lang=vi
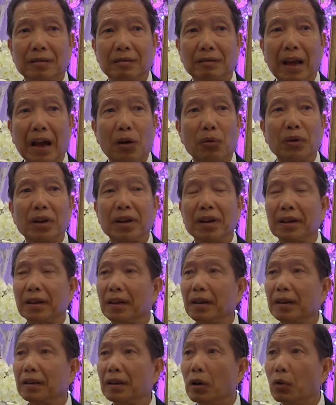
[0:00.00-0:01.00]
tạo cái cái
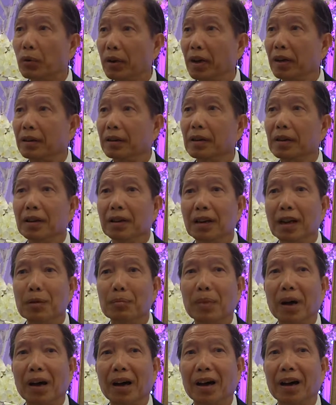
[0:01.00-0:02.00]
cái điều kiện để
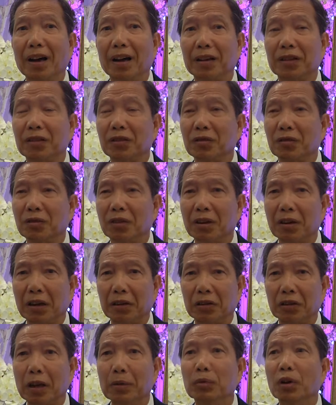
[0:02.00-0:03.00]
mà tức là
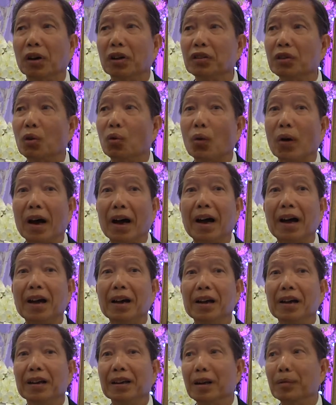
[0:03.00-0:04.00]
tìm được cái chìa khóa
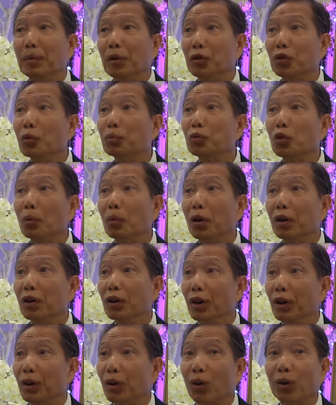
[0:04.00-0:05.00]
để mà giúp cho mọi
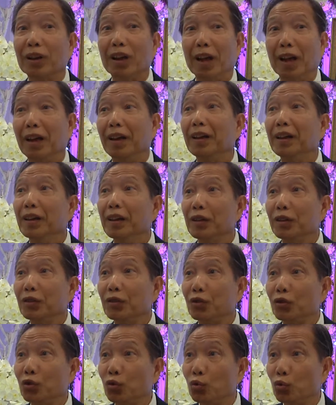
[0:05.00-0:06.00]
người có thể
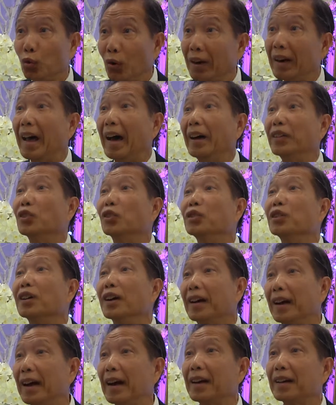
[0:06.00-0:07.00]
truyền lại cho những
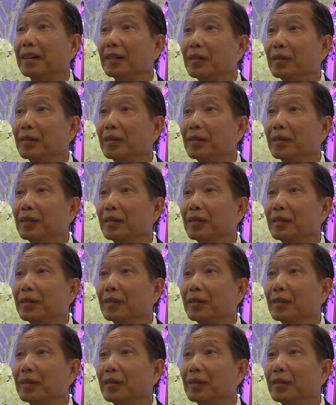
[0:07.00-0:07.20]
người khác